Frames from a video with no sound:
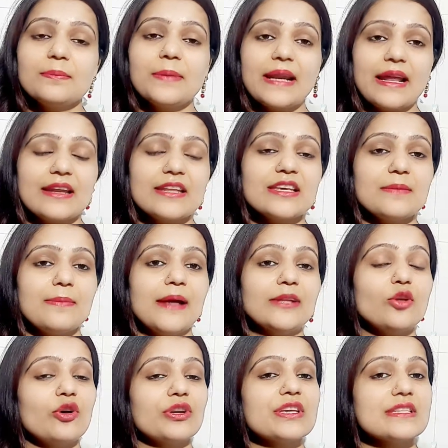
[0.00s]
बनाने की बात
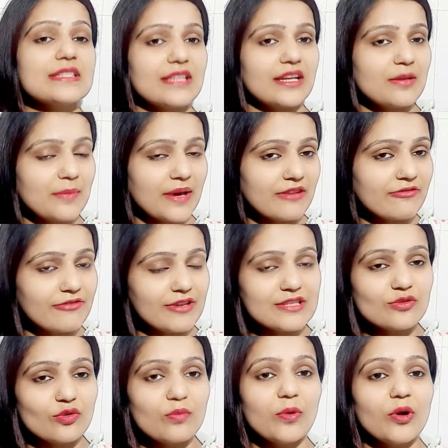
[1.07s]
और किस तरह हमारे
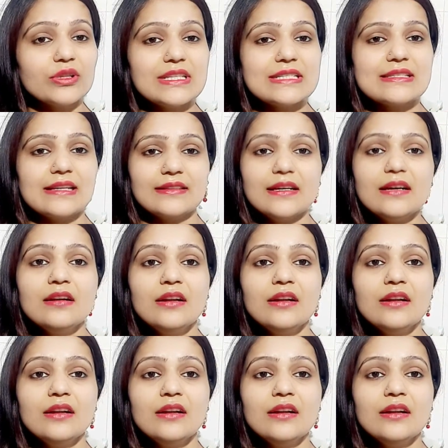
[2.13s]
फेस को बहुत ही ज्यादा